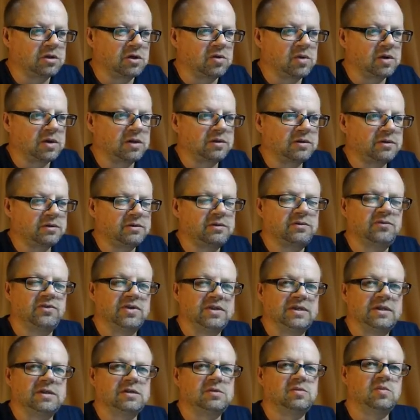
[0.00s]
aber
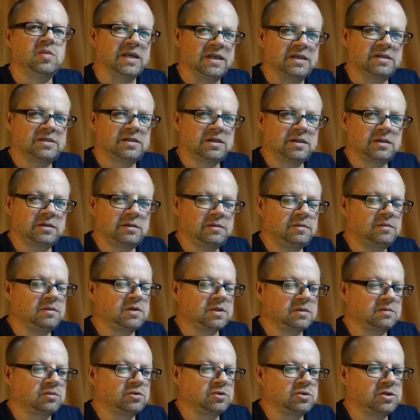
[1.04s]
wenn das mehr sind,
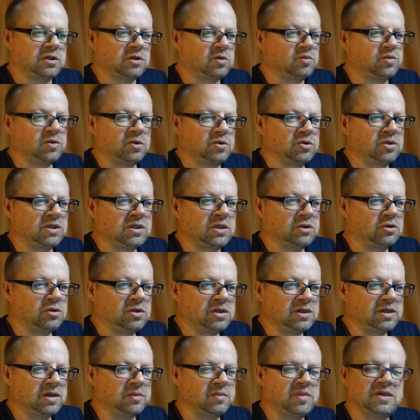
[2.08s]
dann muss der Computer
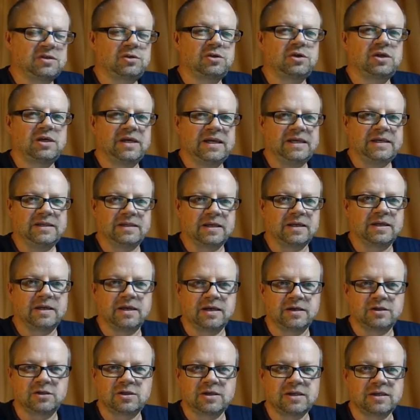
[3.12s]
natürlich auch mehr solche
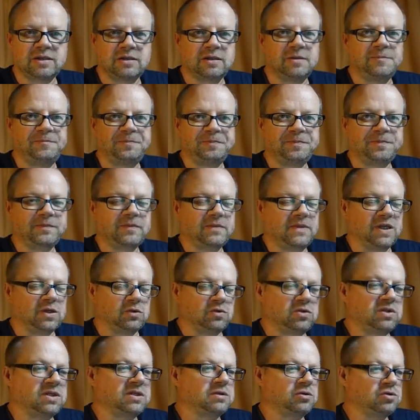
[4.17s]
Rechtecke ausrechnen.
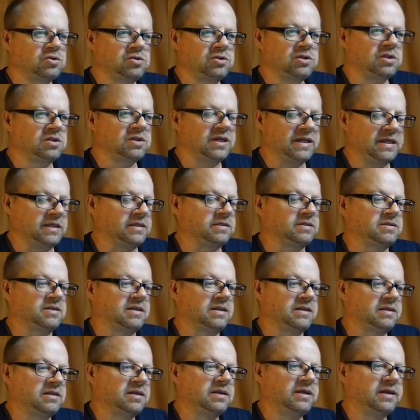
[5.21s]
Und das kostet
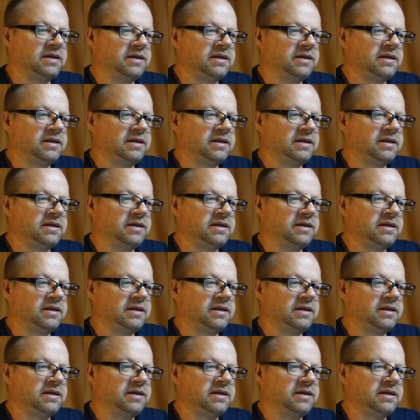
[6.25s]
Rechenzeit.